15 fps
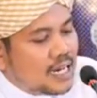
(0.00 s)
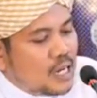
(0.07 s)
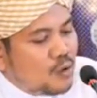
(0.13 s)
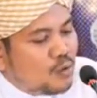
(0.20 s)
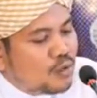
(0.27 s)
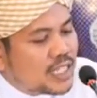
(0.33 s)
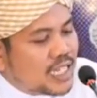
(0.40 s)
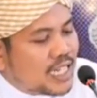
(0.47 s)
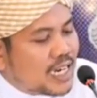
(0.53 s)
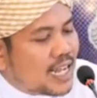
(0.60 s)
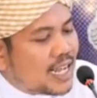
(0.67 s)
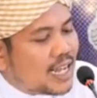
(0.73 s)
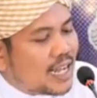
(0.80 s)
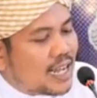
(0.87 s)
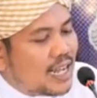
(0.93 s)
นูซิ
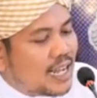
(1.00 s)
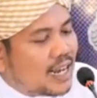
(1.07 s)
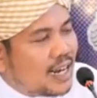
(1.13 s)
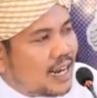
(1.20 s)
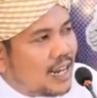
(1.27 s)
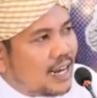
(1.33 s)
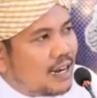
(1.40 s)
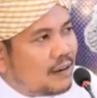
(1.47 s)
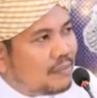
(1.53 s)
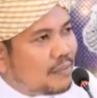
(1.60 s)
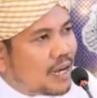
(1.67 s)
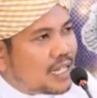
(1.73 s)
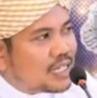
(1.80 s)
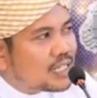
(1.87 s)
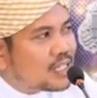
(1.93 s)
ลาลิล
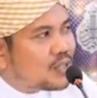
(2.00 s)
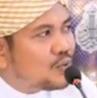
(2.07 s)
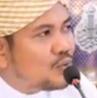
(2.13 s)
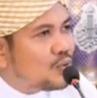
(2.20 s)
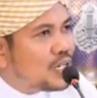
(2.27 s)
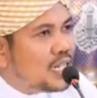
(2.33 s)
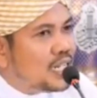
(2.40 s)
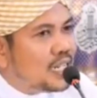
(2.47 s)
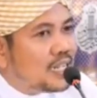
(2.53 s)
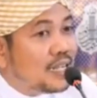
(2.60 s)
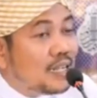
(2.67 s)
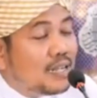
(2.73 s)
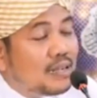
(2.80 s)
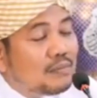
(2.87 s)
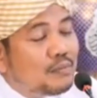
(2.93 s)
มะฮซูดี
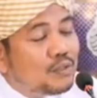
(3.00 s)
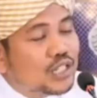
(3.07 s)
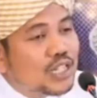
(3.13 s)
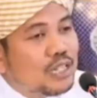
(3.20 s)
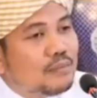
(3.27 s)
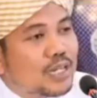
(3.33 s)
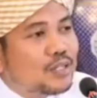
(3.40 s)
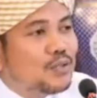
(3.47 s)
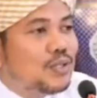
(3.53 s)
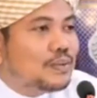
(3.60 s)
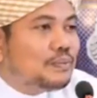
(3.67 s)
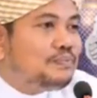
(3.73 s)
มุซีบะตุน